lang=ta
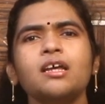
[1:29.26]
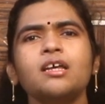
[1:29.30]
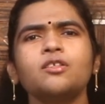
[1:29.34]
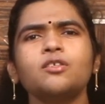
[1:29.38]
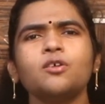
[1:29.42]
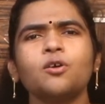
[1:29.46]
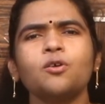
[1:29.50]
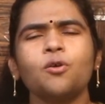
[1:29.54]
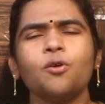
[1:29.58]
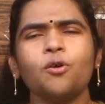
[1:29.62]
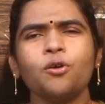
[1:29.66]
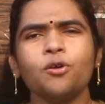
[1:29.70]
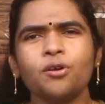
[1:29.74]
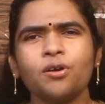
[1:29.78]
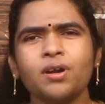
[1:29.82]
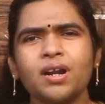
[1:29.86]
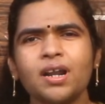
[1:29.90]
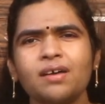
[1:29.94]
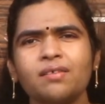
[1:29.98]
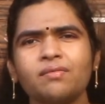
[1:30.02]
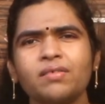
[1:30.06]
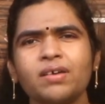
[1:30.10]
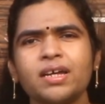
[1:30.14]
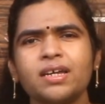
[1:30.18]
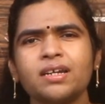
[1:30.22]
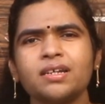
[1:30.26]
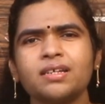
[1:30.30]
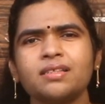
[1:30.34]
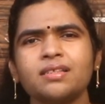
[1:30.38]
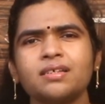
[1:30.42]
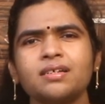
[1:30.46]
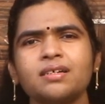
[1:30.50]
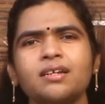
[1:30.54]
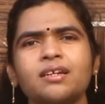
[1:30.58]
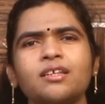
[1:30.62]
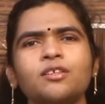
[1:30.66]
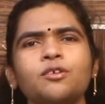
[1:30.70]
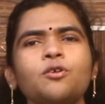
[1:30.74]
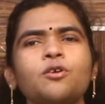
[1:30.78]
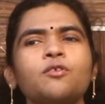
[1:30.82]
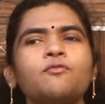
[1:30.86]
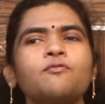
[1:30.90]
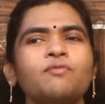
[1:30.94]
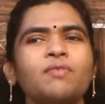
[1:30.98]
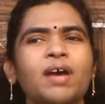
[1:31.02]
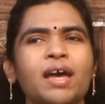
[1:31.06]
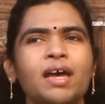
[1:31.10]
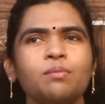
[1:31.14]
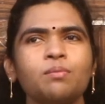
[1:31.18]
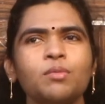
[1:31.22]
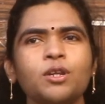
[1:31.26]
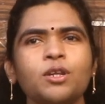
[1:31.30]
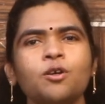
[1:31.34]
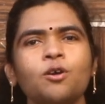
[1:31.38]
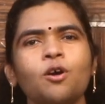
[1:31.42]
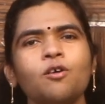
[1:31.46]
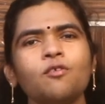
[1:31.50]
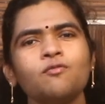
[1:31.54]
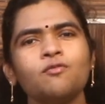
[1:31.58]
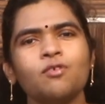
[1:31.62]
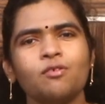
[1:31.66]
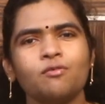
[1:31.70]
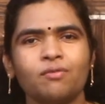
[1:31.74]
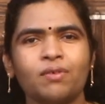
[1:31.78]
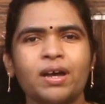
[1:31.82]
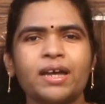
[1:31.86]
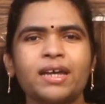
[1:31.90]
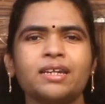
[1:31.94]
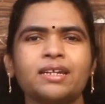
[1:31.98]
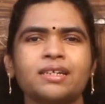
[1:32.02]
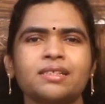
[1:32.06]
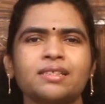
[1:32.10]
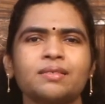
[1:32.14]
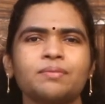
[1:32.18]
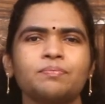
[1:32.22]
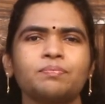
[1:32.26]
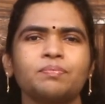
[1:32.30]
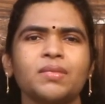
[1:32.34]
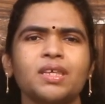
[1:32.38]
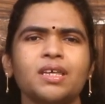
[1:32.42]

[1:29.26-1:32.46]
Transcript: ஸோ கொரோனா வைரஸுங்கிறது ஒரு ஃபேமிலி ஆஃப் வைரஸ்